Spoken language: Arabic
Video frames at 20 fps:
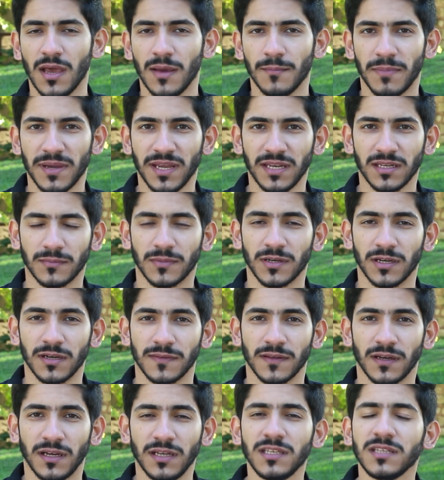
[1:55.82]
بينما
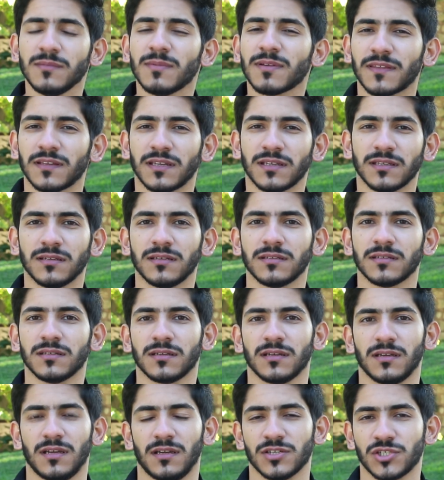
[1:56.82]
إذا عندي مثلا
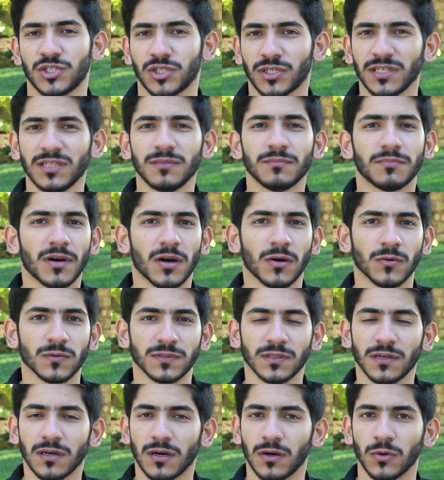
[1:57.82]
20
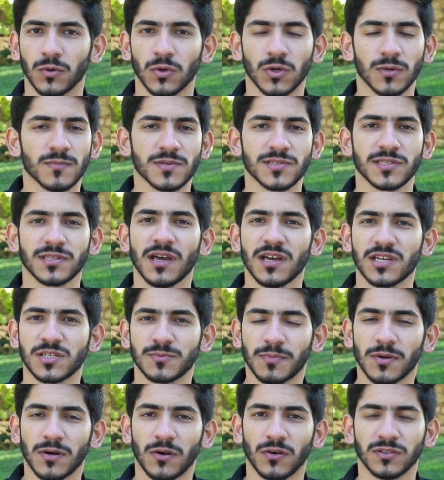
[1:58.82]
باوند أو 15
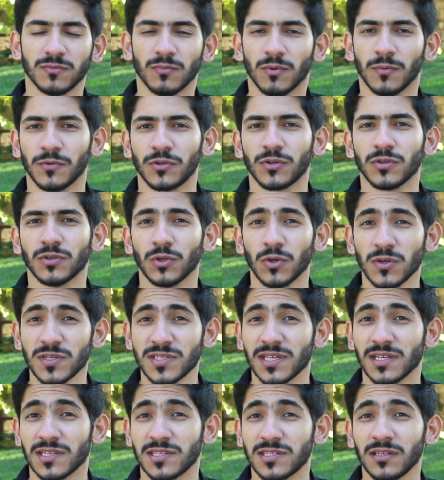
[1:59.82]
باوند ممكن
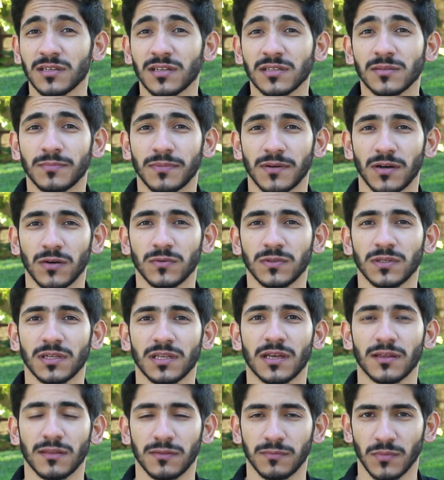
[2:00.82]
يوصل سعر الباوند
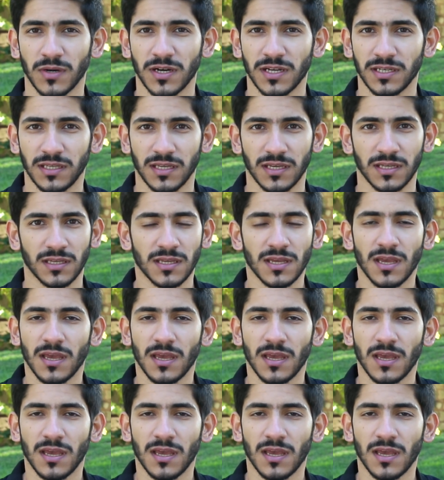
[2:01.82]
إلى 8